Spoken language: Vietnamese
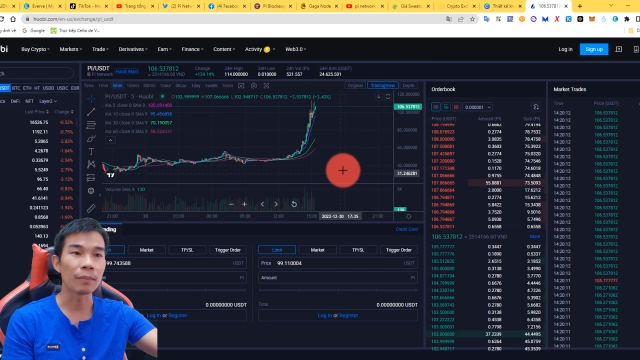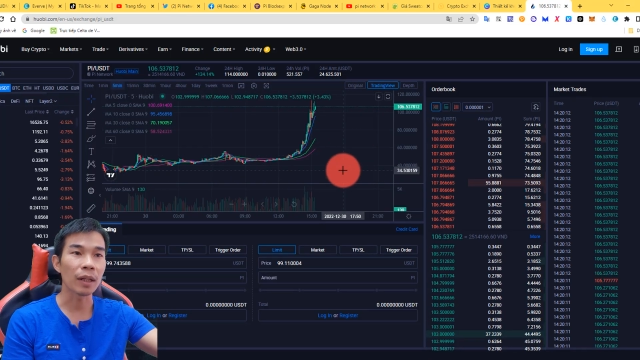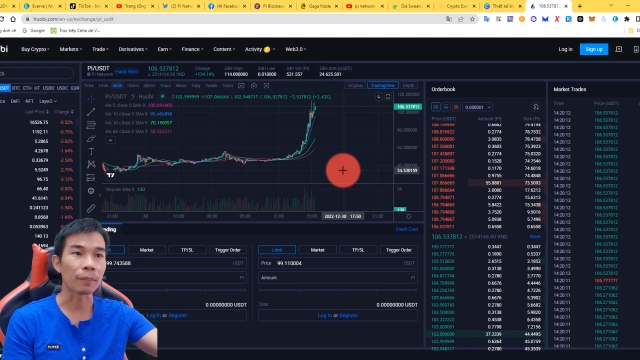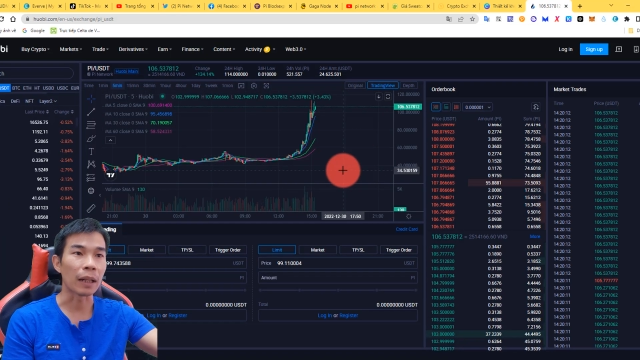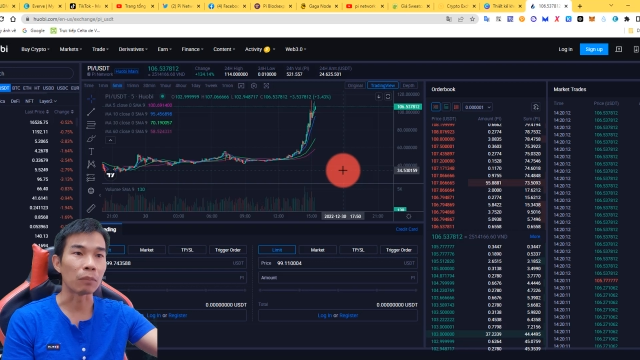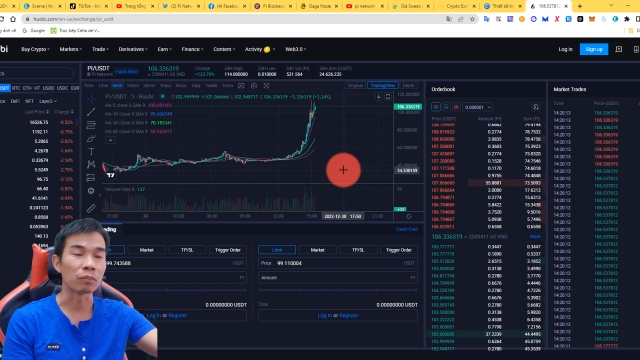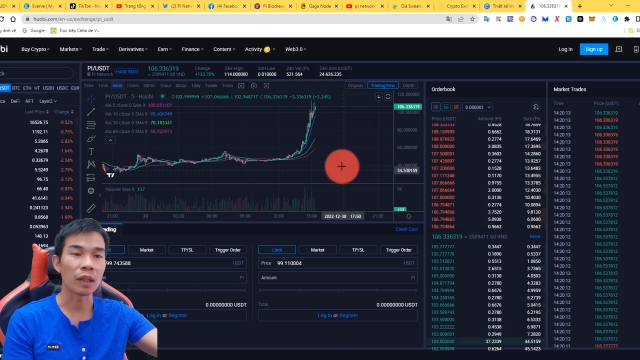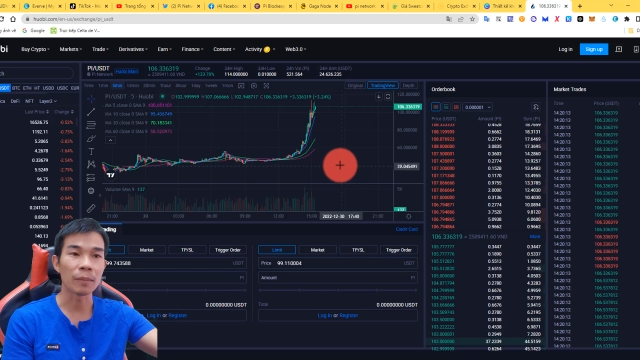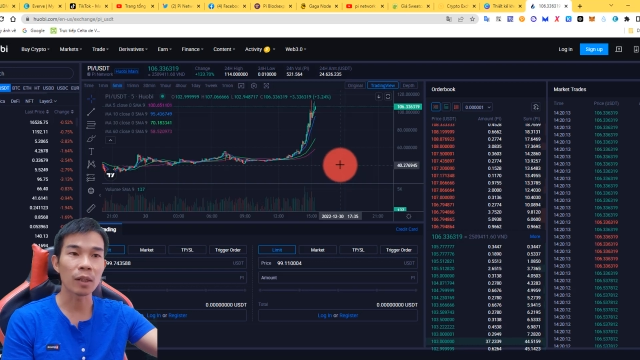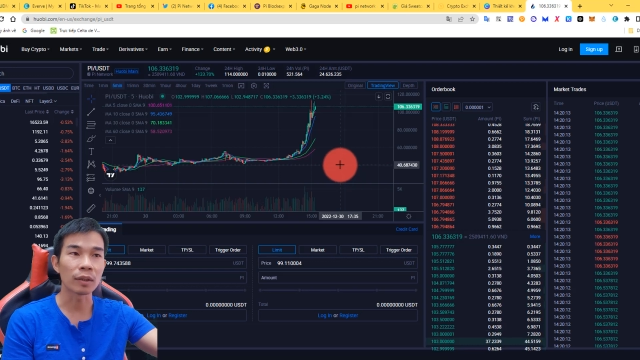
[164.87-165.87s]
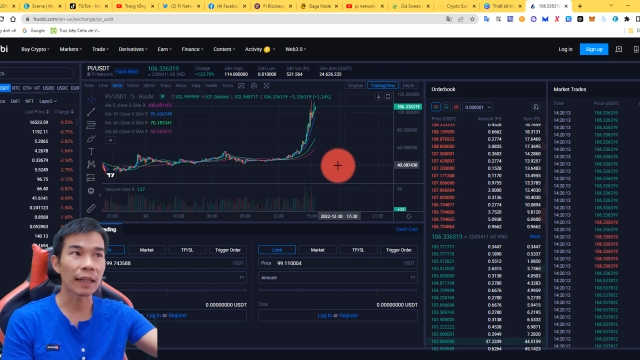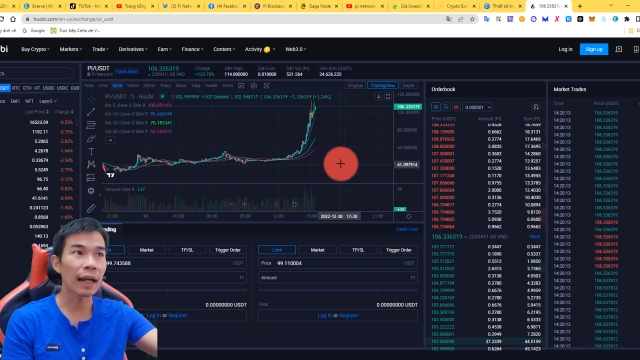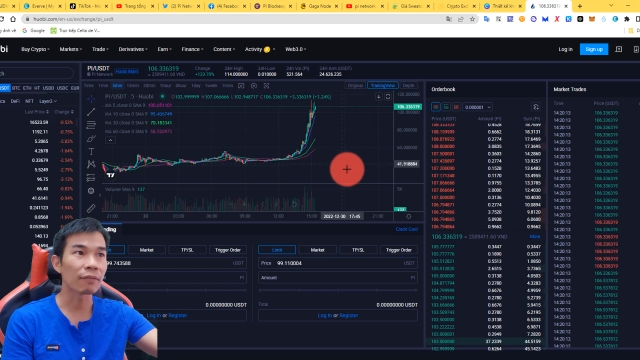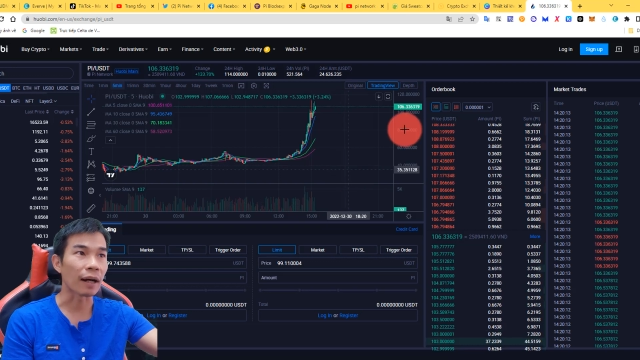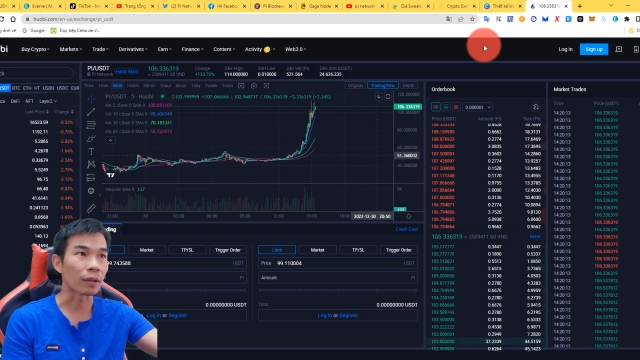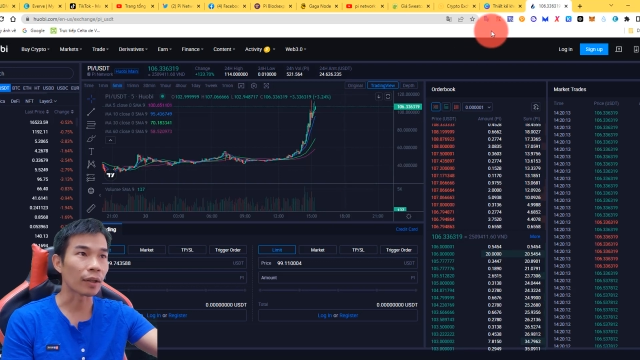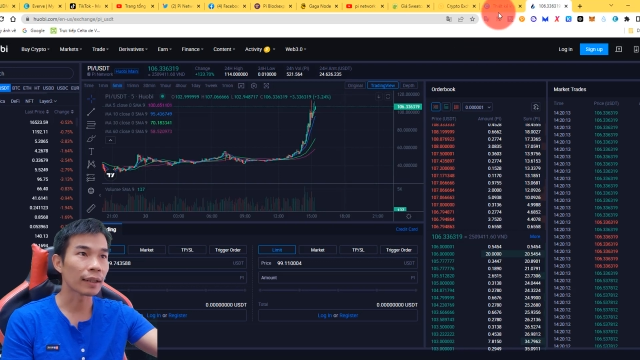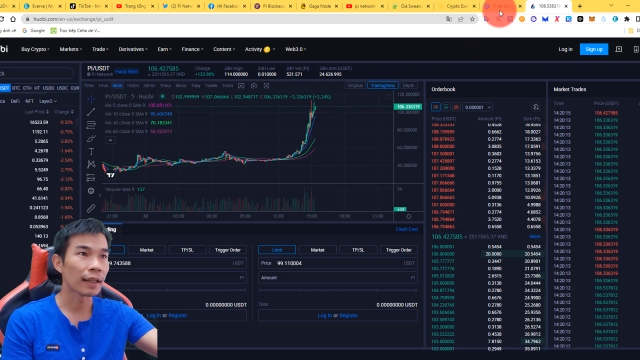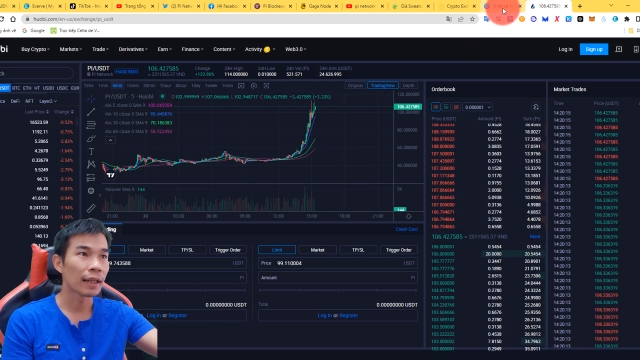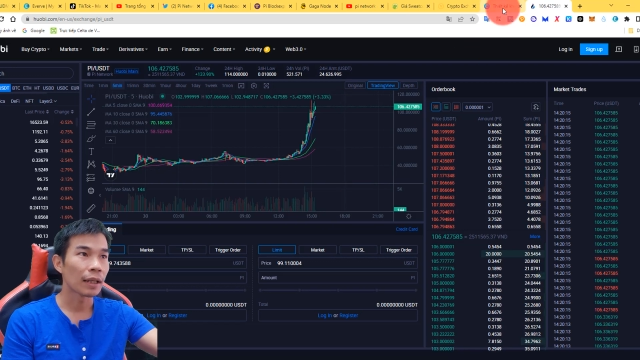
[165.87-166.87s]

thêm cái hợp đồng, thêm cái contract vào thôi.